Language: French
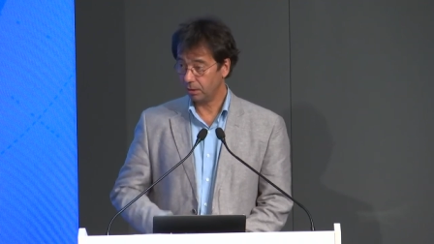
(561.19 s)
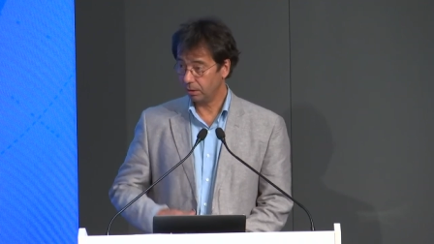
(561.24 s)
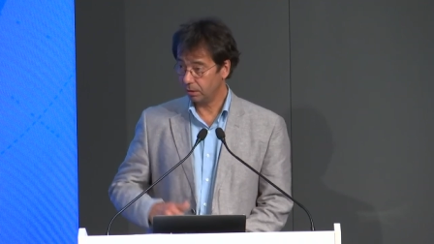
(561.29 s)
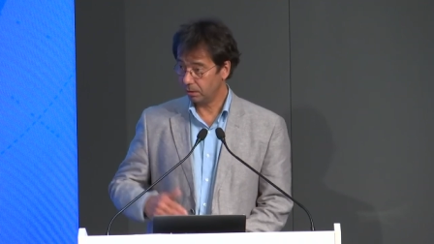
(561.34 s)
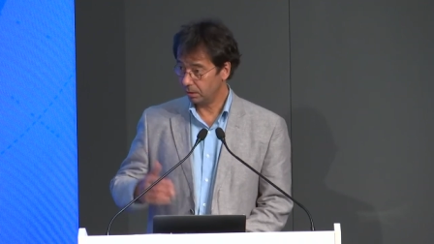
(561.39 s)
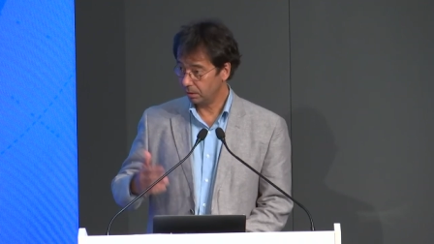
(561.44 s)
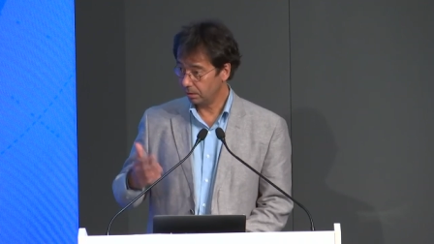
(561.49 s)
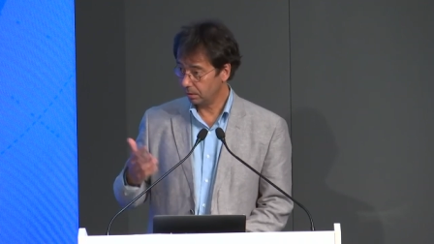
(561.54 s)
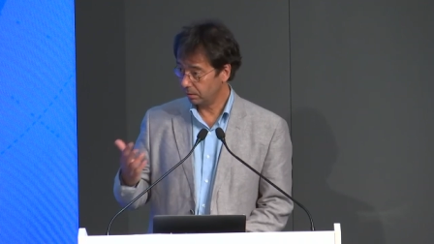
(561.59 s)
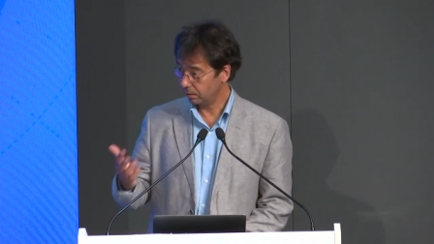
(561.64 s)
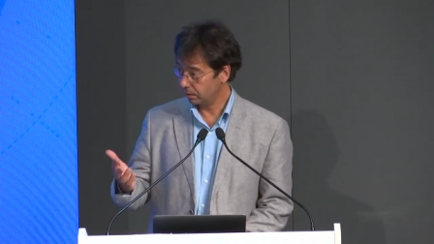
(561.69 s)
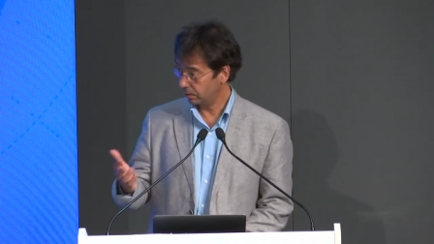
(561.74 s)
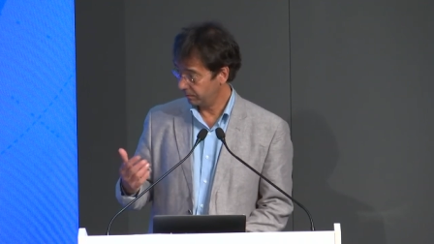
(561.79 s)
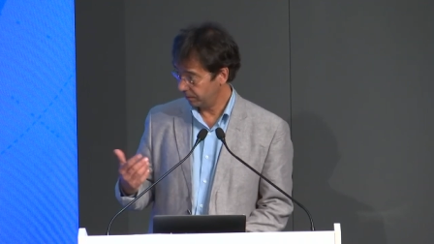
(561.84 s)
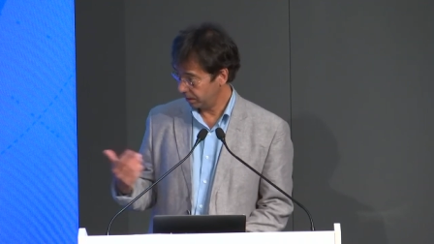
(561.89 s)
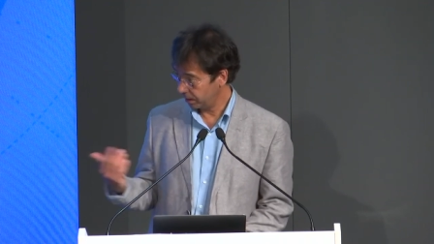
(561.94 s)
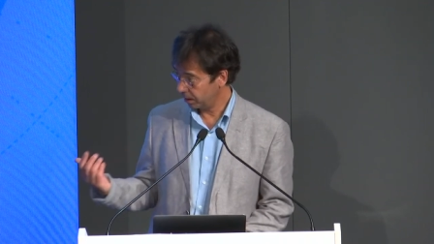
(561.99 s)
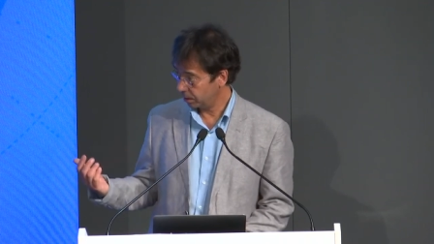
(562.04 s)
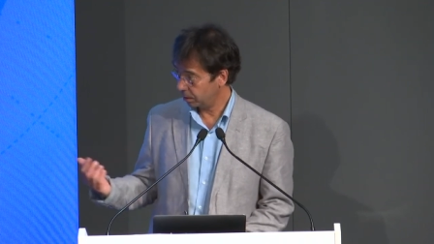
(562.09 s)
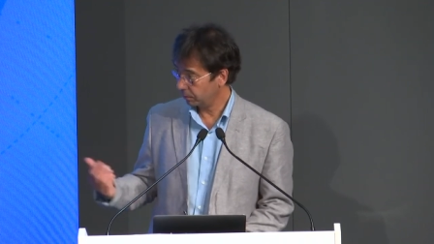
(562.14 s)
le
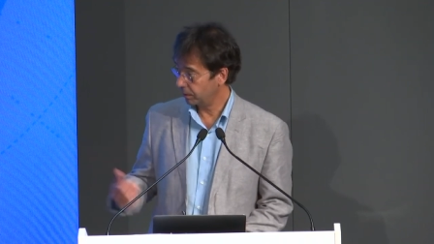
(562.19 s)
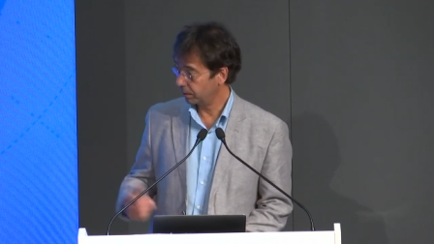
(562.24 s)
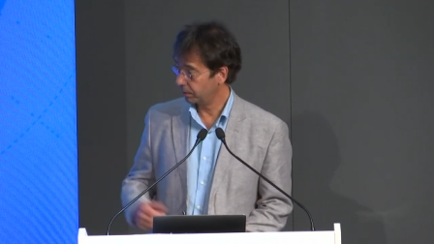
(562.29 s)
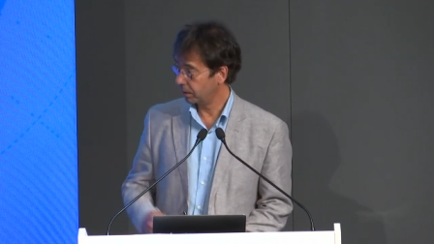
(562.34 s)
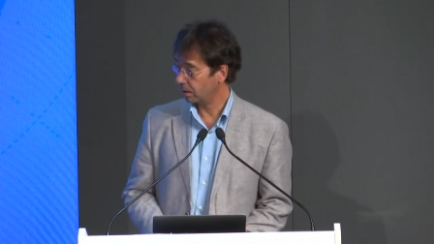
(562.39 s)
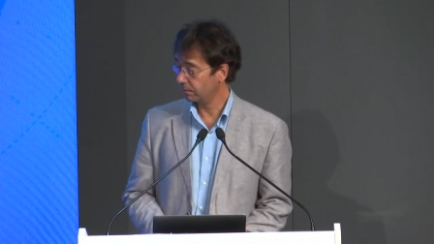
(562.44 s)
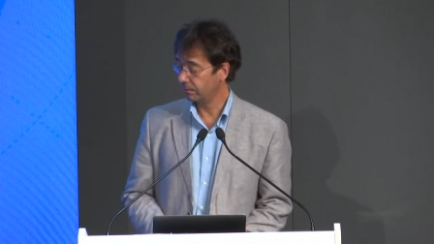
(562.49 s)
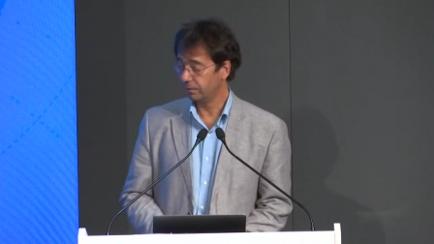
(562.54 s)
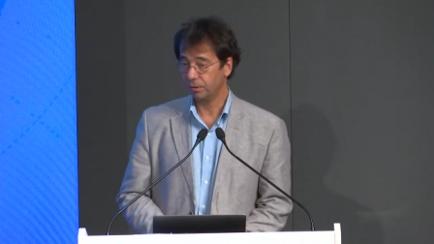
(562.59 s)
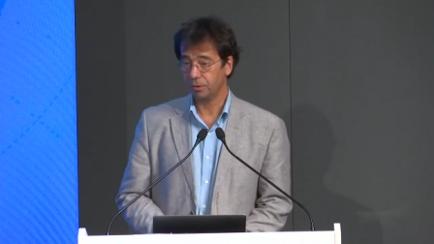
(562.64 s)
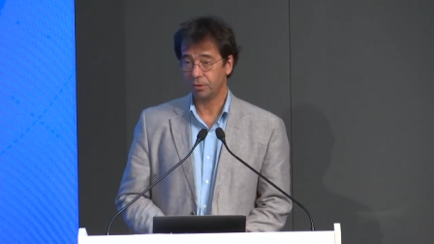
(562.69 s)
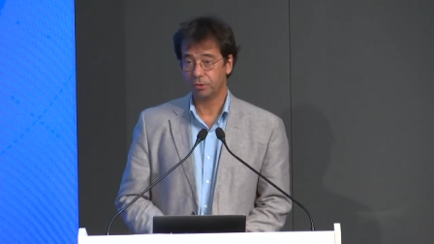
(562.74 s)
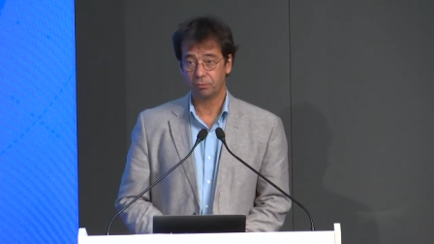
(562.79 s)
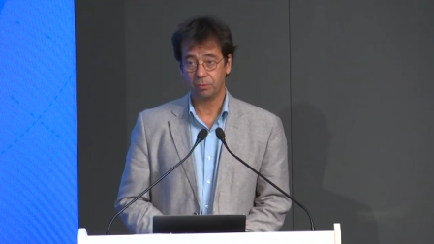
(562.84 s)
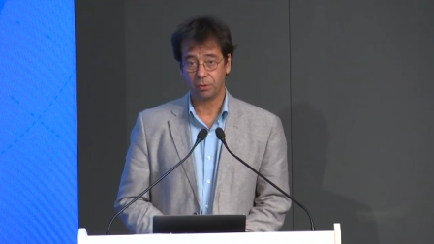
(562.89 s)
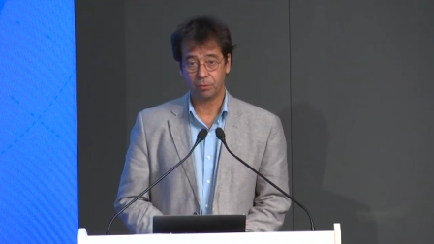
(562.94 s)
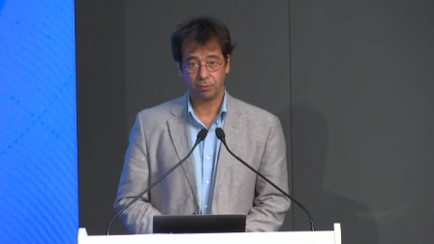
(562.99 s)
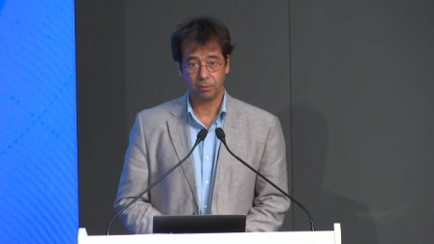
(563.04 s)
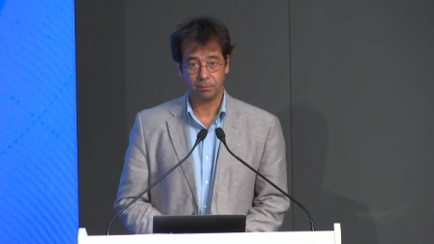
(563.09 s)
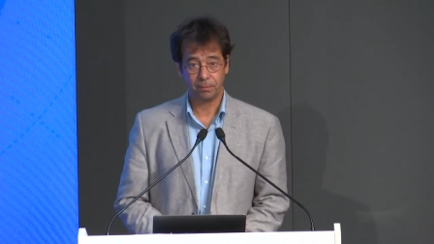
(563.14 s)
rapport et la
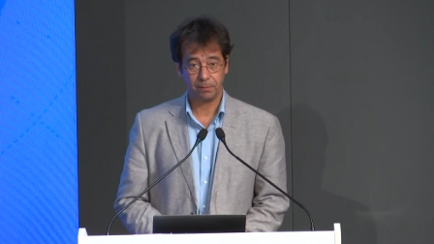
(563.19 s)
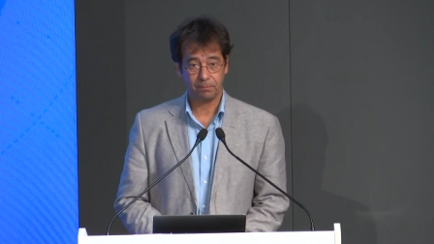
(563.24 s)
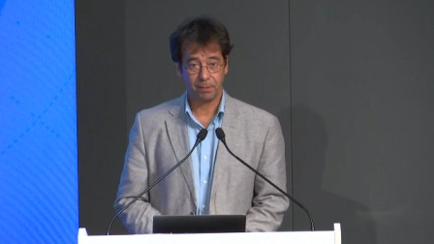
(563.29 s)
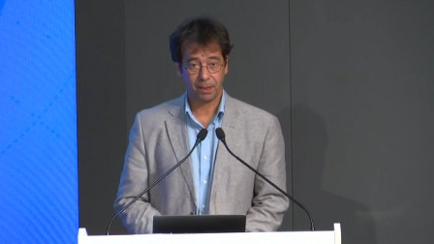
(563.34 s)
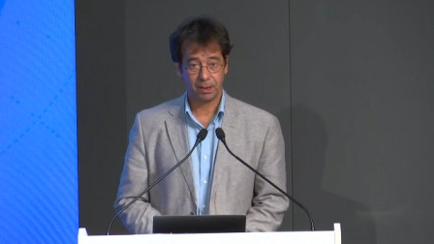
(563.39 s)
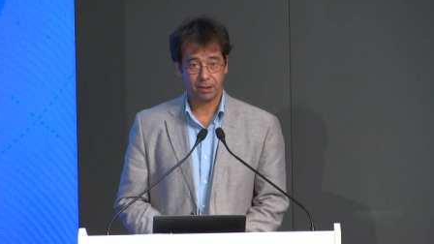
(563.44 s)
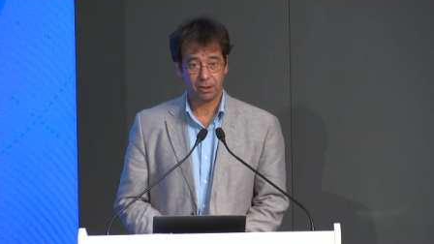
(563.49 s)
vidéo